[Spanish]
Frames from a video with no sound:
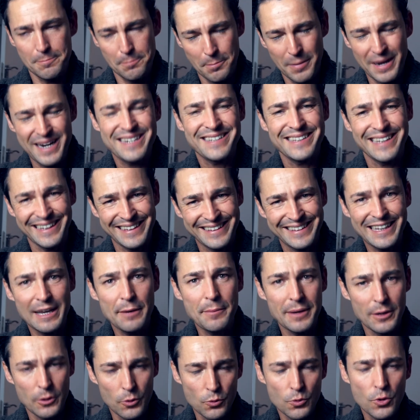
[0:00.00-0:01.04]
bastante a
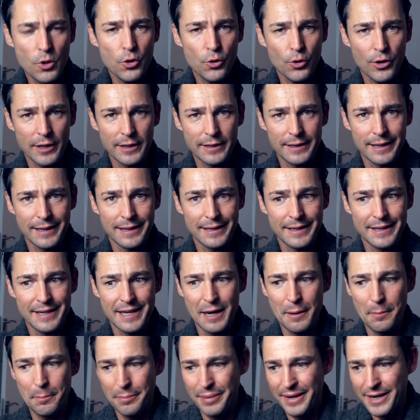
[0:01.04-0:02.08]
menudo durante el
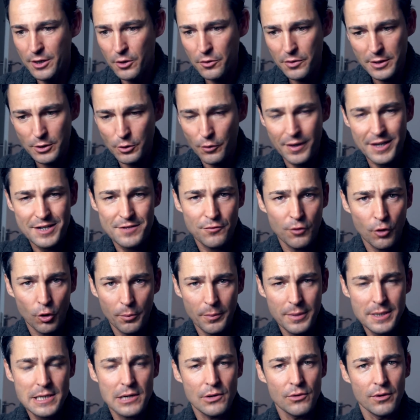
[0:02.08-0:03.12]
día, pero de todas
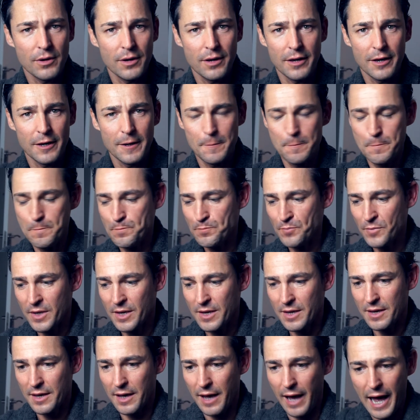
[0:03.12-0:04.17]
formas, aunque
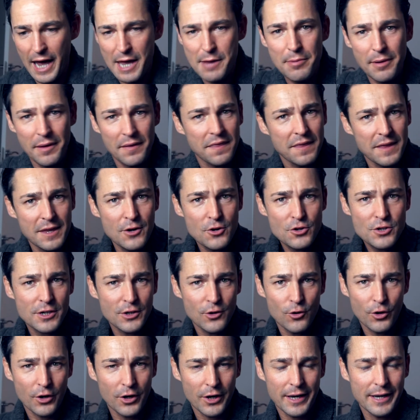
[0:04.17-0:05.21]
hay vacíos en,
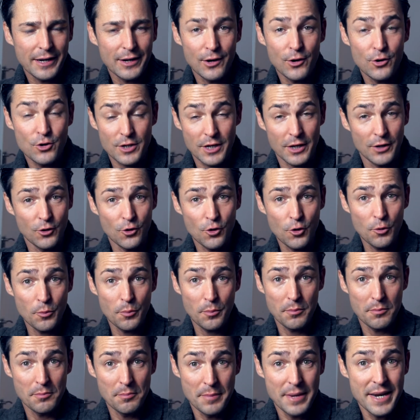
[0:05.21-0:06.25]
los que
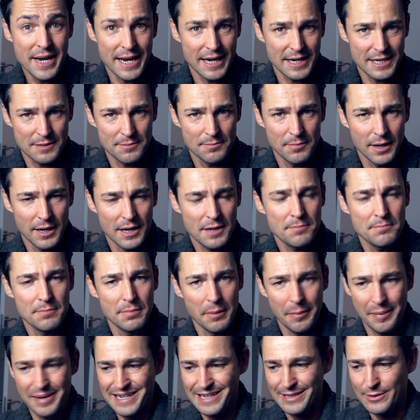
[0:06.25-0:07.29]
no miras, ¿vale?
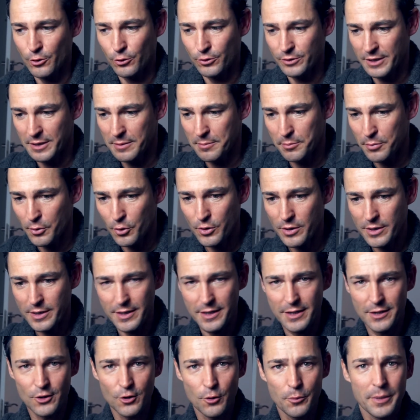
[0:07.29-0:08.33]
Va pasando el tiempo
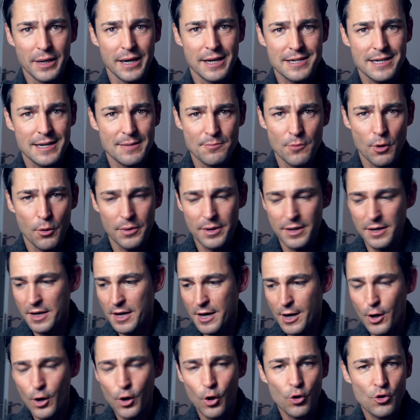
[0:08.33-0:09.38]
y, no miras el móvil
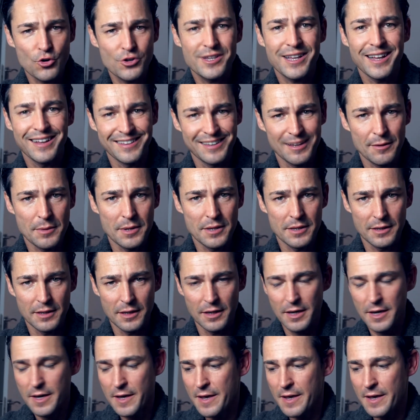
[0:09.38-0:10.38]
constantemente.